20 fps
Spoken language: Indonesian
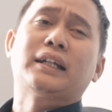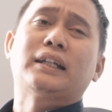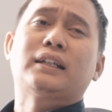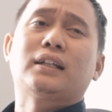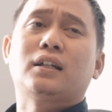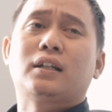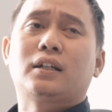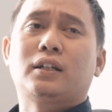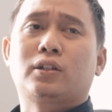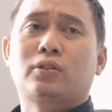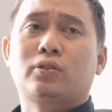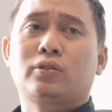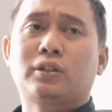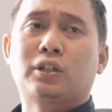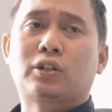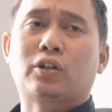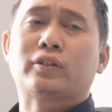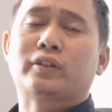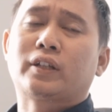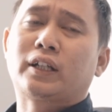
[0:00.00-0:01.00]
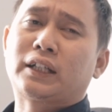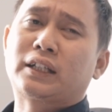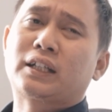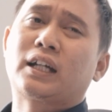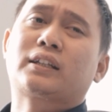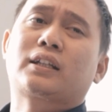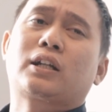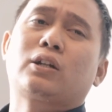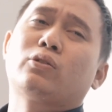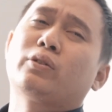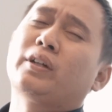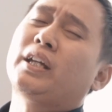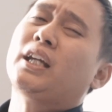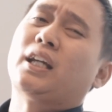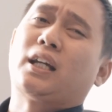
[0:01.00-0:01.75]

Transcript: kita lagi diskusi konten yang nggak terlalu